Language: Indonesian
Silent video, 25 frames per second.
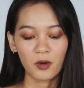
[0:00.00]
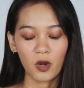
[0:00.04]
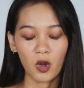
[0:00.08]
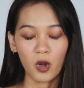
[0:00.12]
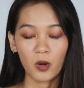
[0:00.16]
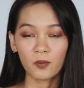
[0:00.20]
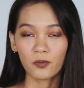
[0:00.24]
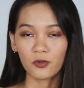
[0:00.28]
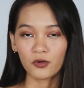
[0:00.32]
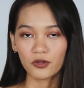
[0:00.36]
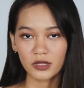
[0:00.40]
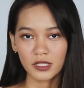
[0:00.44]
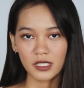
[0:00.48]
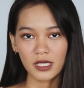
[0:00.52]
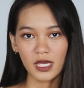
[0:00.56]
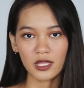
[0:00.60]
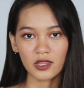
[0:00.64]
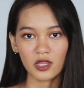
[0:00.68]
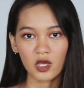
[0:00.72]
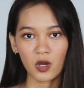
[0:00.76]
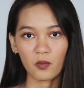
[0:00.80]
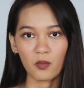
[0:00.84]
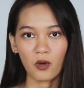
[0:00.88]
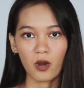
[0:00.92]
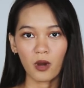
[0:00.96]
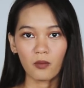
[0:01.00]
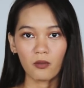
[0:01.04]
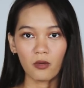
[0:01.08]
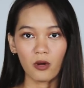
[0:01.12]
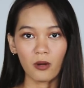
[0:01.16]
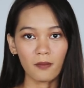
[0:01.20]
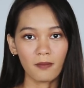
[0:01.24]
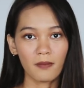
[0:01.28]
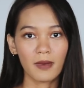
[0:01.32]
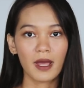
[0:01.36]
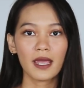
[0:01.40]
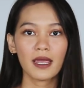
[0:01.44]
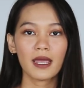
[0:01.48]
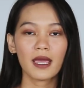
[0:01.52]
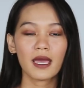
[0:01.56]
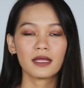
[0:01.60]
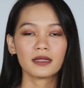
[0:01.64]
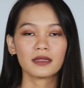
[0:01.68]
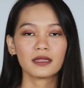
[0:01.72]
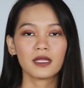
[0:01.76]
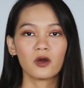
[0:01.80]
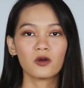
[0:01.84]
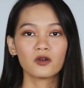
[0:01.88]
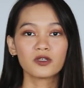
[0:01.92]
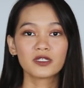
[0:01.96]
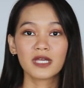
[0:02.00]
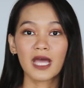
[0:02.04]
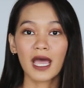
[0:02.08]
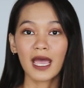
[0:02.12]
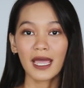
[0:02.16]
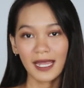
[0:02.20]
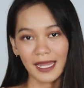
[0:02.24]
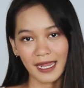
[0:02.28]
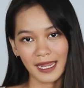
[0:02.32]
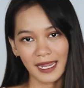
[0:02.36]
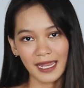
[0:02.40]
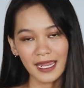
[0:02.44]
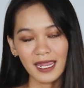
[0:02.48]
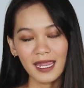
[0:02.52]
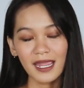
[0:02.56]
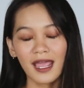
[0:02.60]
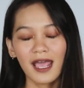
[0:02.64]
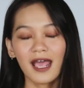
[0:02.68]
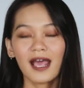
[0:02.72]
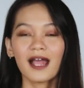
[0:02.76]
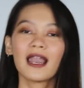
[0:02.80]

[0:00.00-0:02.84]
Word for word: bawang putih atau bawang bombay atau jahe.